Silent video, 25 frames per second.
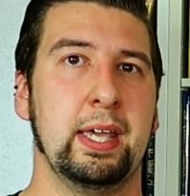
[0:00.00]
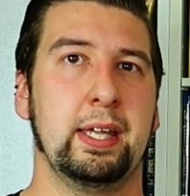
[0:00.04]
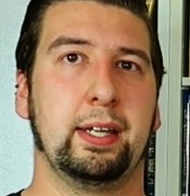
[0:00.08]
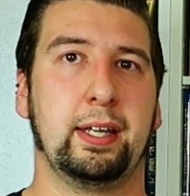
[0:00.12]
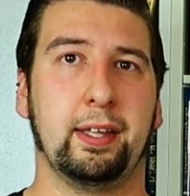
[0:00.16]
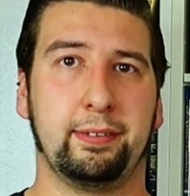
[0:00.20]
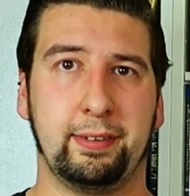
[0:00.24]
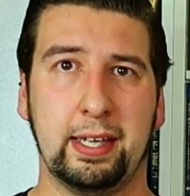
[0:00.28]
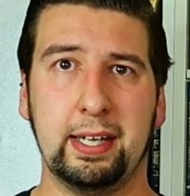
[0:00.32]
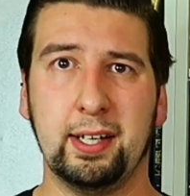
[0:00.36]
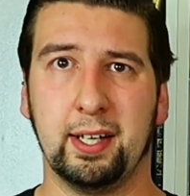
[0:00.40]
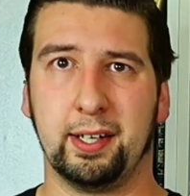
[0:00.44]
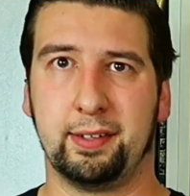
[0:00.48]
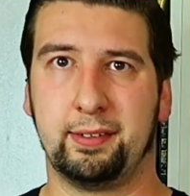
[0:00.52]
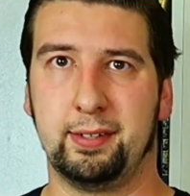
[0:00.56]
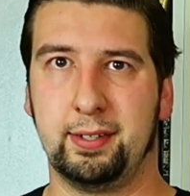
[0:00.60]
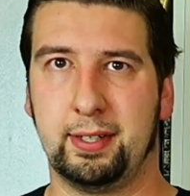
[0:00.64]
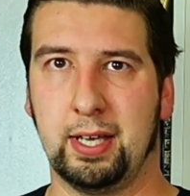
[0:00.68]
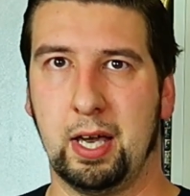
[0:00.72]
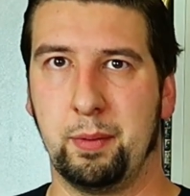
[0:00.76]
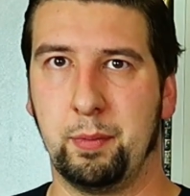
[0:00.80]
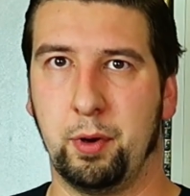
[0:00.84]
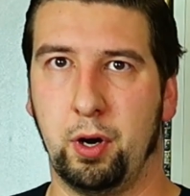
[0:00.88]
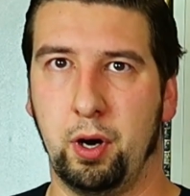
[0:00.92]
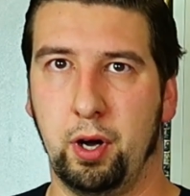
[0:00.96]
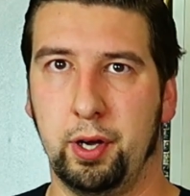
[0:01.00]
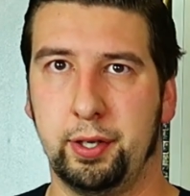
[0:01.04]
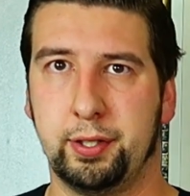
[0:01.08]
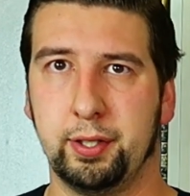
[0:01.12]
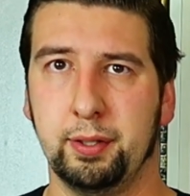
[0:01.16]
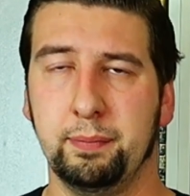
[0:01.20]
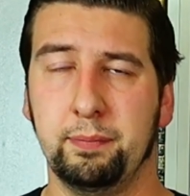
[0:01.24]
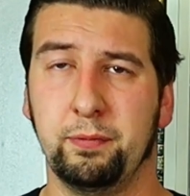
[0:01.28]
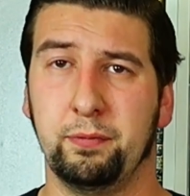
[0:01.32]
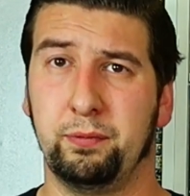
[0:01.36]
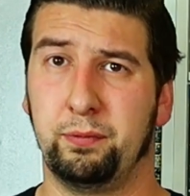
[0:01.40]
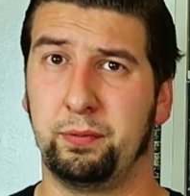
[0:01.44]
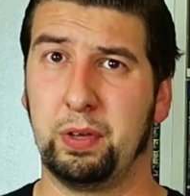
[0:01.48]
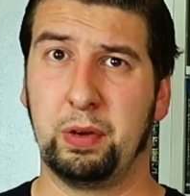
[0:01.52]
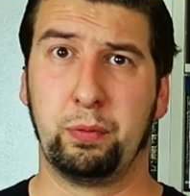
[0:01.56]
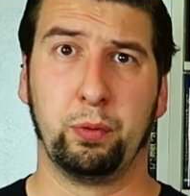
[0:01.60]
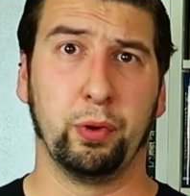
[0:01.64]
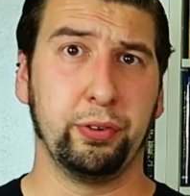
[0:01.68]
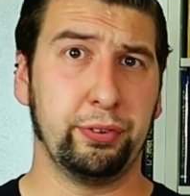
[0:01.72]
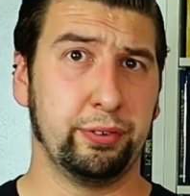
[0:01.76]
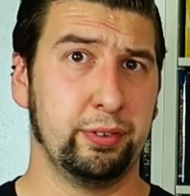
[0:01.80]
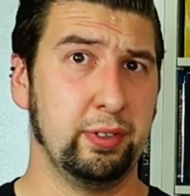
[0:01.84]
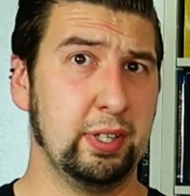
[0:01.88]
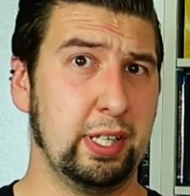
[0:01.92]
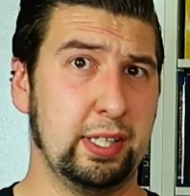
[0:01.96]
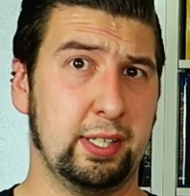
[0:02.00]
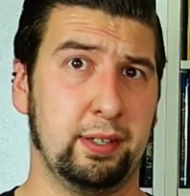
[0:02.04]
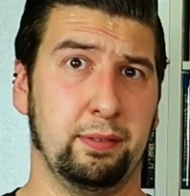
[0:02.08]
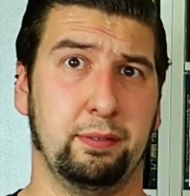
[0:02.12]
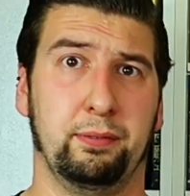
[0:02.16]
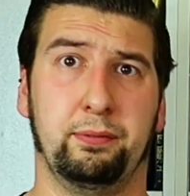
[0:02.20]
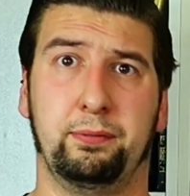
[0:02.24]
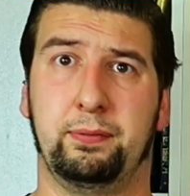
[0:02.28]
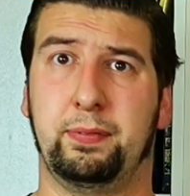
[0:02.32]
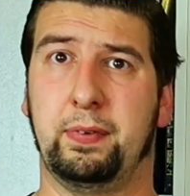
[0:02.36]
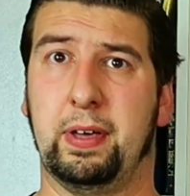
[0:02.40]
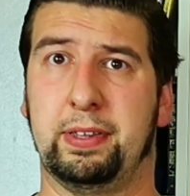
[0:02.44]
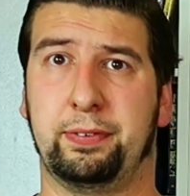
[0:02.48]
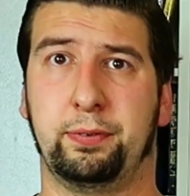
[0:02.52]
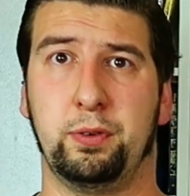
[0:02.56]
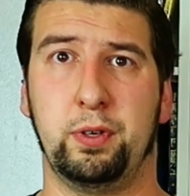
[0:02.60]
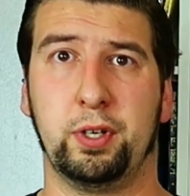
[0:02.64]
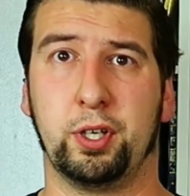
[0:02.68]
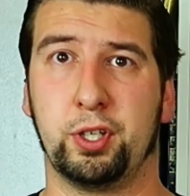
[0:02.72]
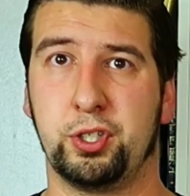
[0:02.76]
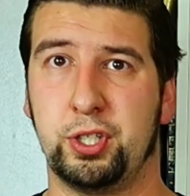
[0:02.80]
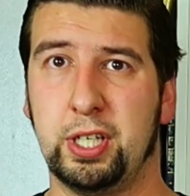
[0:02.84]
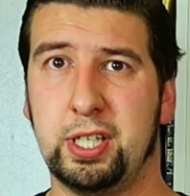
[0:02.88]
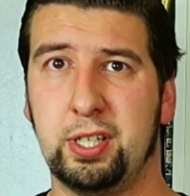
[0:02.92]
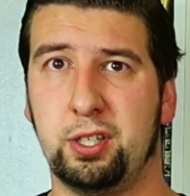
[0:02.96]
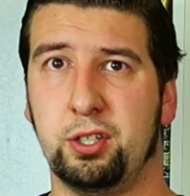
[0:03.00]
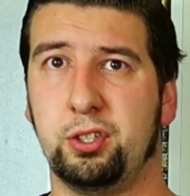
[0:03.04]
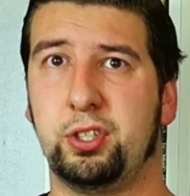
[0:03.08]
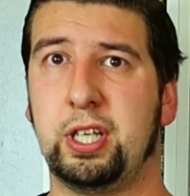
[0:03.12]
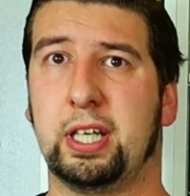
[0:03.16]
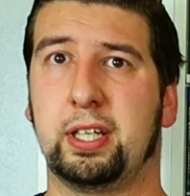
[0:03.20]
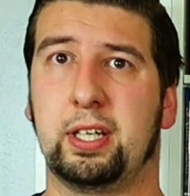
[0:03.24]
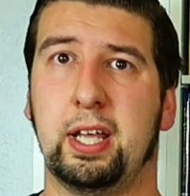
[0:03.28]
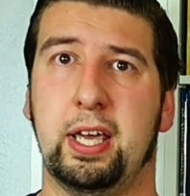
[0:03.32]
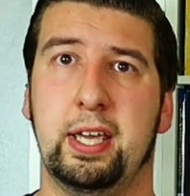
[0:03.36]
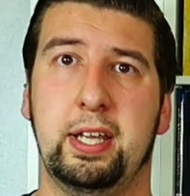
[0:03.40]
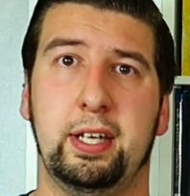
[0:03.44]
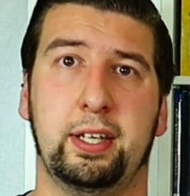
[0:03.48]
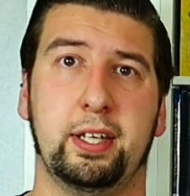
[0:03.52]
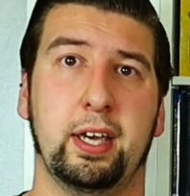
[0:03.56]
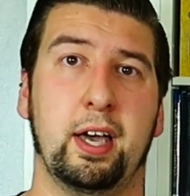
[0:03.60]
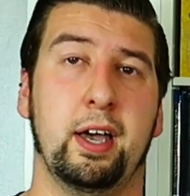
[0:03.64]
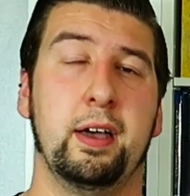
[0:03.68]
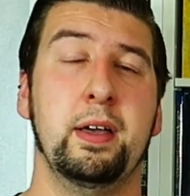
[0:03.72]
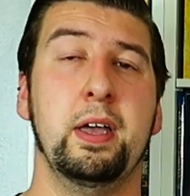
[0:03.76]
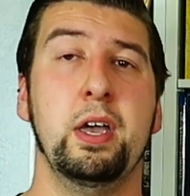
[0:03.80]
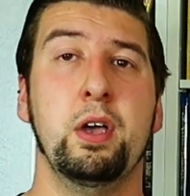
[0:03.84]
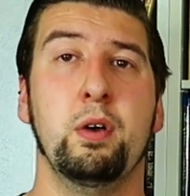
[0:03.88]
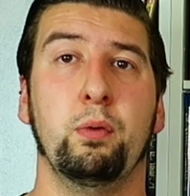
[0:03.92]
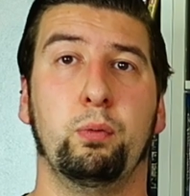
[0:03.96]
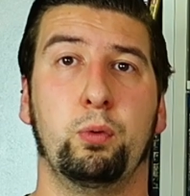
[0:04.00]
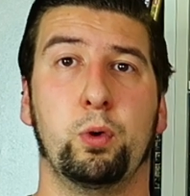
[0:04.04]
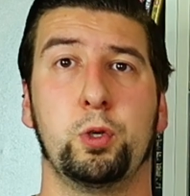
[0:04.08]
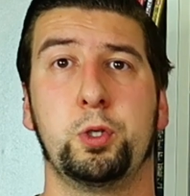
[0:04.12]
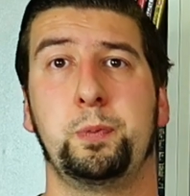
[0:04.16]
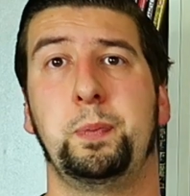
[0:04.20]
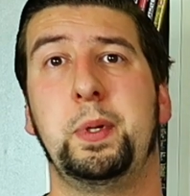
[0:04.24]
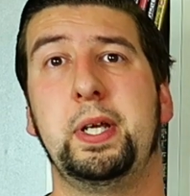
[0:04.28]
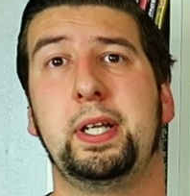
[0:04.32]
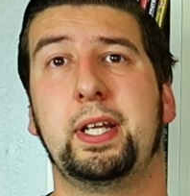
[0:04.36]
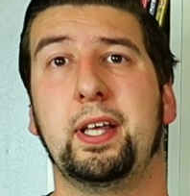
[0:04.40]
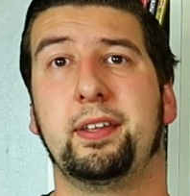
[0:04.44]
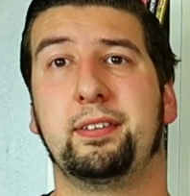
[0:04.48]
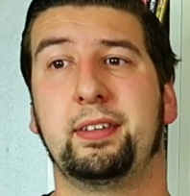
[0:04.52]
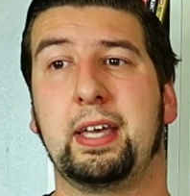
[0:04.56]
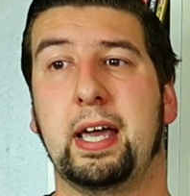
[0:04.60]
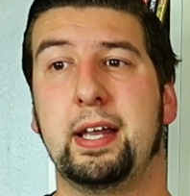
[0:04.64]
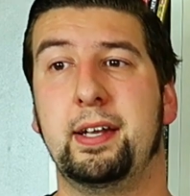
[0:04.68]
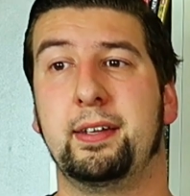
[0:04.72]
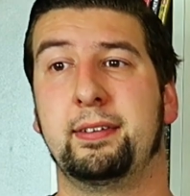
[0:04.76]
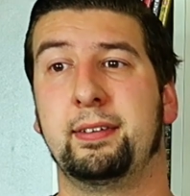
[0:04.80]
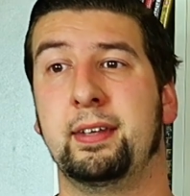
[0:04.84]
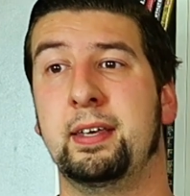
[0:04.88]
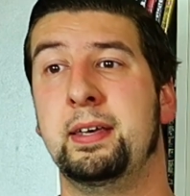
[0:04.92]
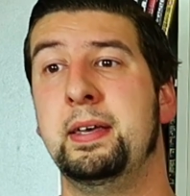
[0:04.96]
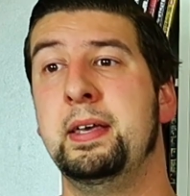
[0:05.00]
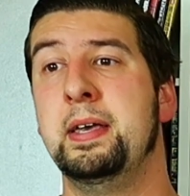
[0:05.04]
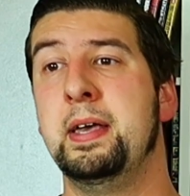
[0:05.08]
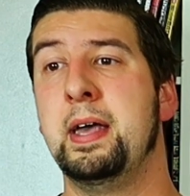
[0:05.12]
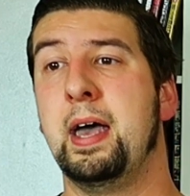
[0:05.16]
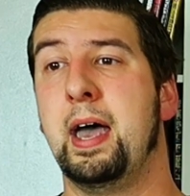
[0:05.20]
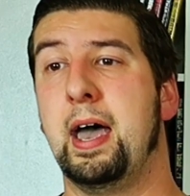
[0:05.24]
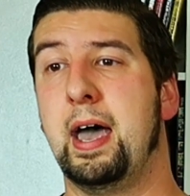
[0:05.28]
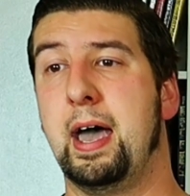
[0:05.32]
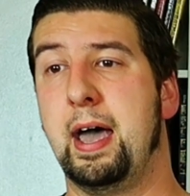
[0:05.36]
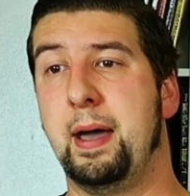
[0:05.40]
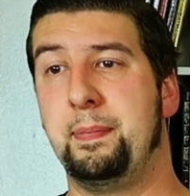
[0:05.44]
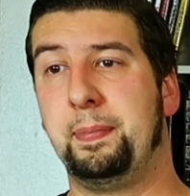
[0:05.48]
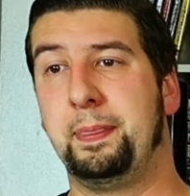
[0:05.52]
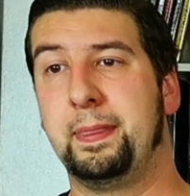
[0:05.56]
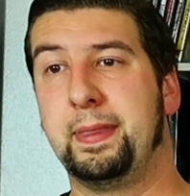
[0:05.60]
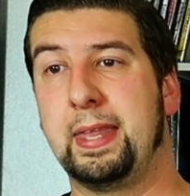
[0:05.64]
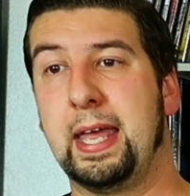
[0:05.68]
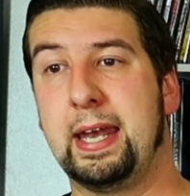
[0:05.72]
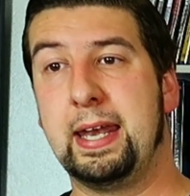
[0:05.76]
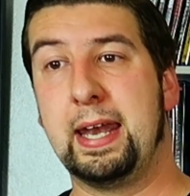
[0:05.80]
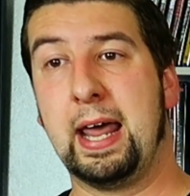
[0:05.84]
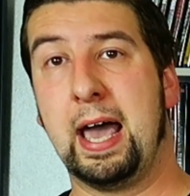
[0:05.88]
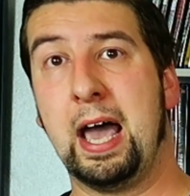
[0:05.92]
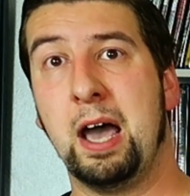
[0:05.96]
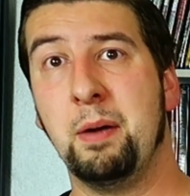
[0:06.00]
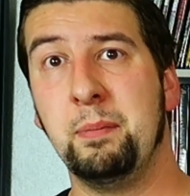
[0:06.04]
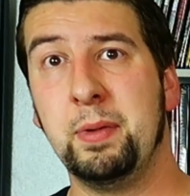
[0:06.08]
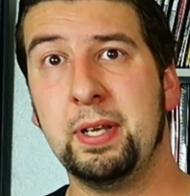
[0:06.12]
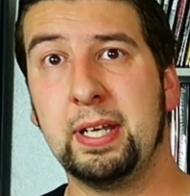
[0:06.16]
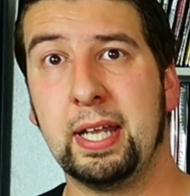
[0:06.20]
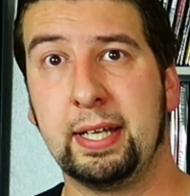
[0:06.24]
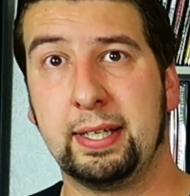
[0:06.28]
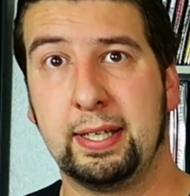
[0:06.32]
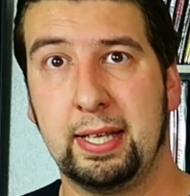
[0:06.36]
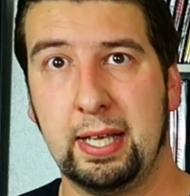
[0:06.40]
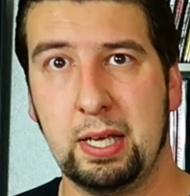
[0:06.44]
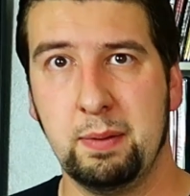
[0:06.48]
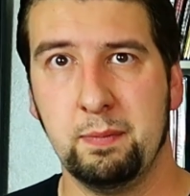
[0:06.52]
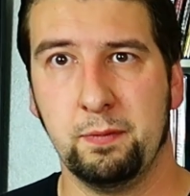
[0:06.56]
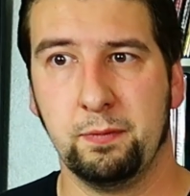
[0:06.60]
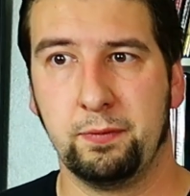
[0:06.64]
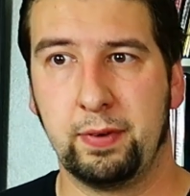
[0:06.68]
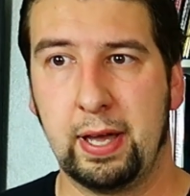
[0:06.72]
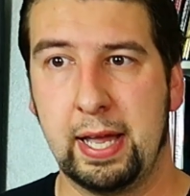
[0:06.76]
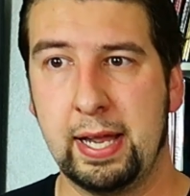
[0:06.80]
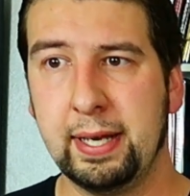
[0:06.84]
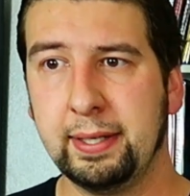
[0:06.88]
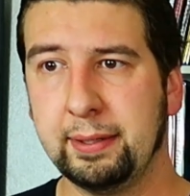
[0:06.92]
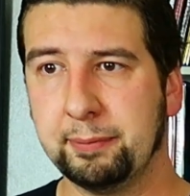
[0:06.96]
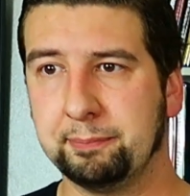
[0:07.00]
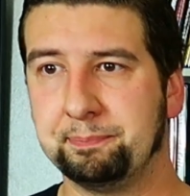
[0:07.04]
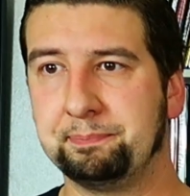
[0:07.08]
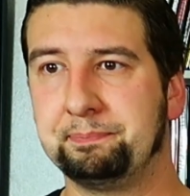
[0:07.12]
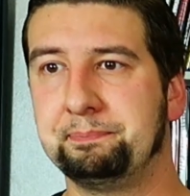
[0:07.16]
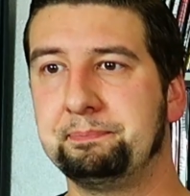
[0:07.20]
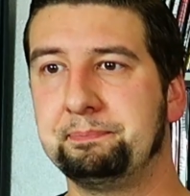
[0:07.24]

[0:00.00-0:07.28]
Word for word: Das ändert sich aber heute. Wir wussten nicht, was für eine Geschichte steckt dahinter, wo spielt das Ganze. Ähm, der Name der Themenwelt